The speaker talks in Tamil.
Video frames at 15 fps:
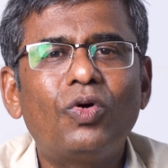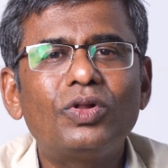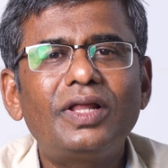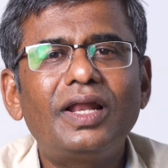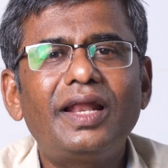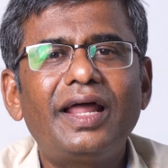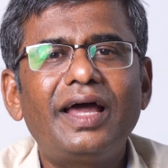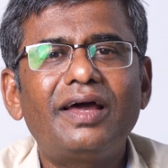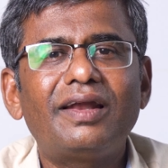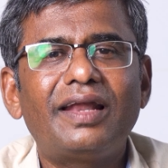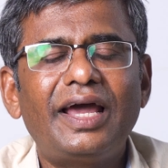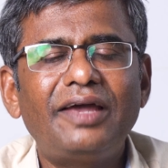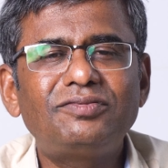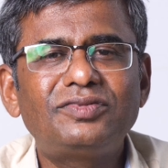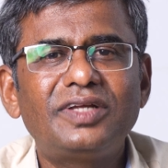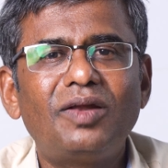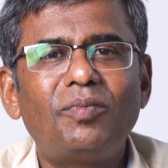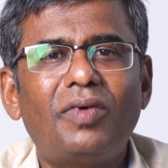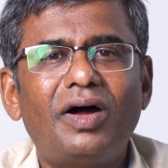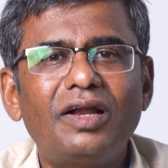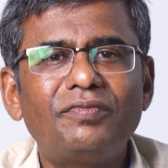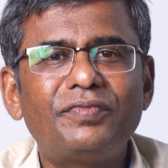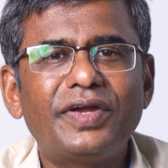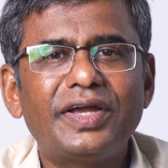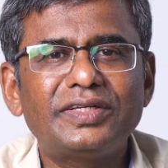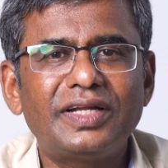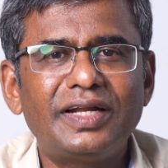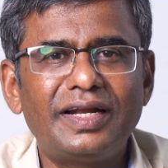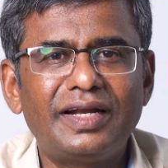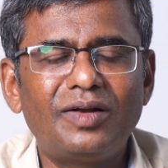முதல்ல லைஃப் ஸ்டைல்
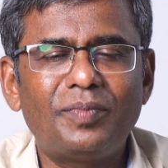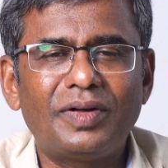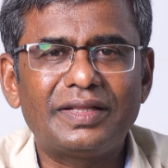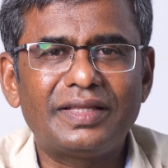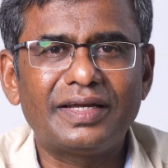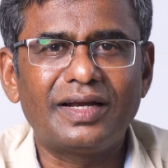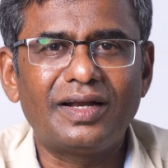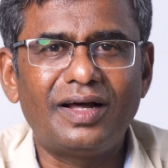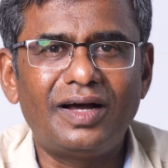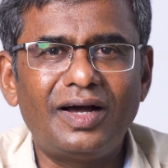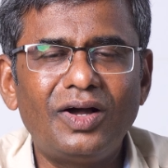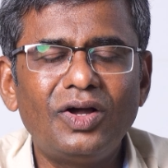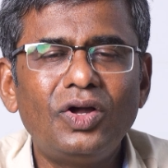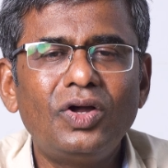மாடிஃபிகேஷன் என்னன்னு பார்த்தீங்கன்னா